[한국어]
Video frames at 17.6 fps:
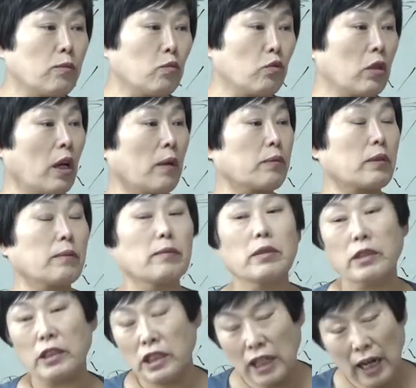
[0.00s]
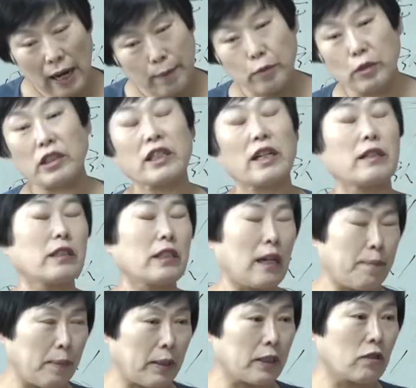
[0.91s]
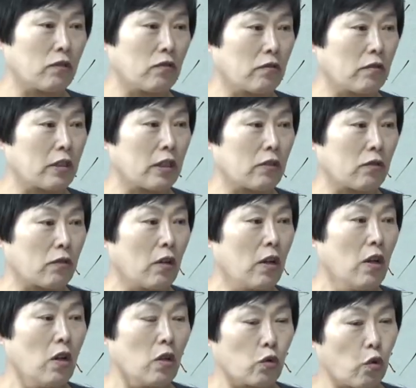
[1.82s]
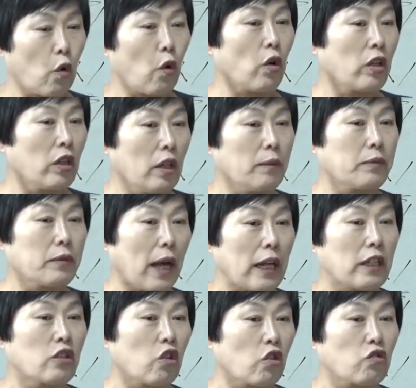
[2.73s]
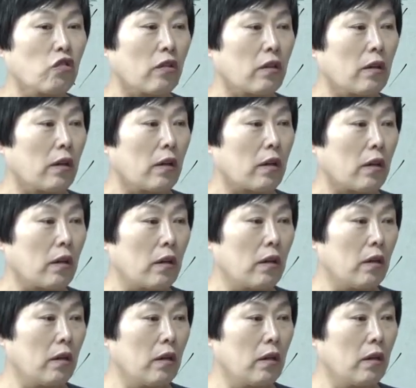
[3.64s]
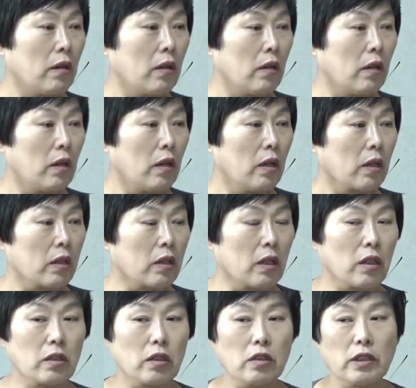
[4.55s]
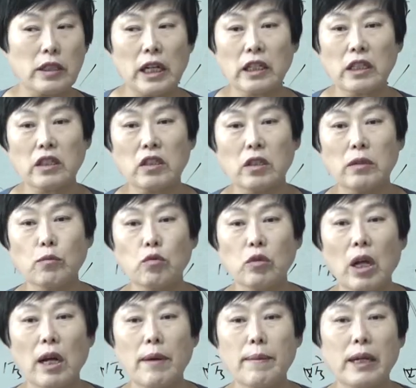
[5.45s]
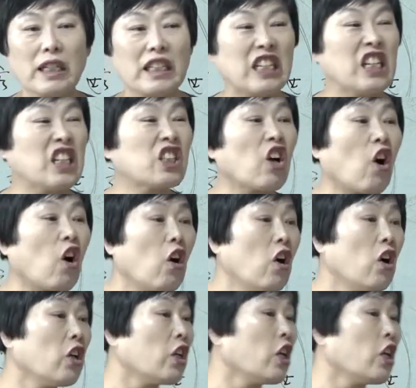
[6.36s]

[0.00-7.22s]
무대 없으면 지가 아무리 잘, 잘 빠지고 그래도 소용이 없어. 안 써줘. 그래서 자기 쓸 무대가 많은 일터.